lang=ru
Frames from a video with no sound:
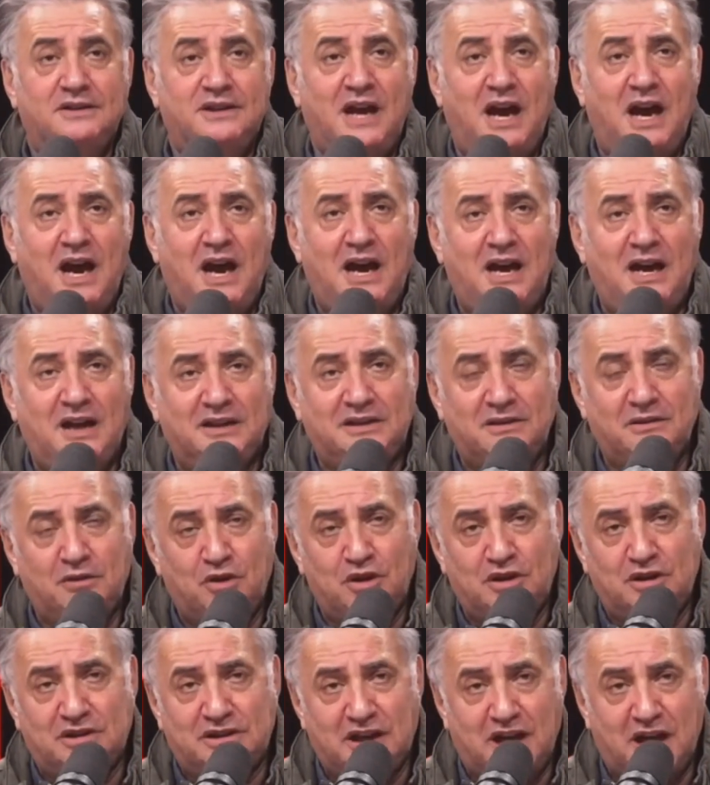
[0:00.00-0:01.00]
Да, это
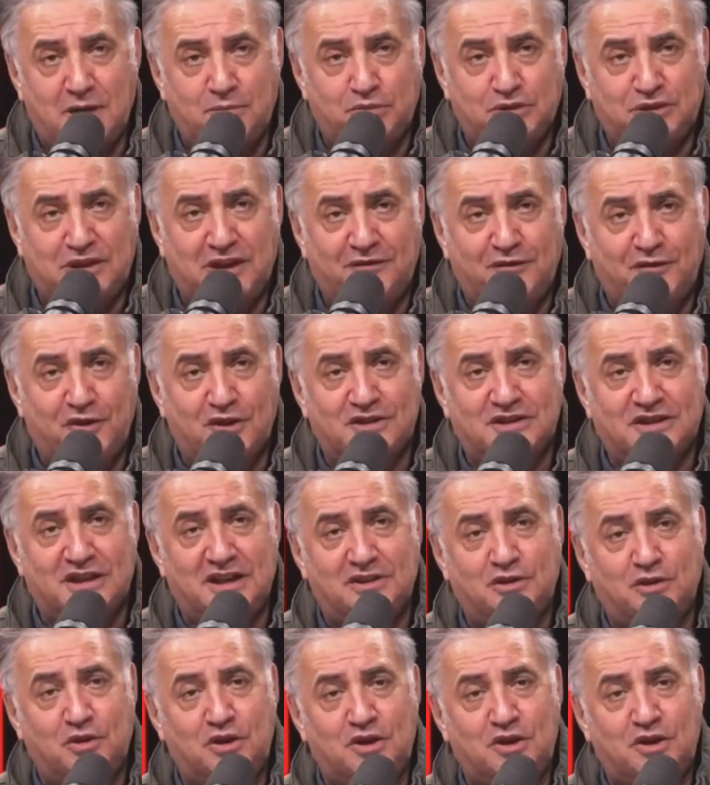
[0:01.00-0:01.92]
вроде такая бутафорская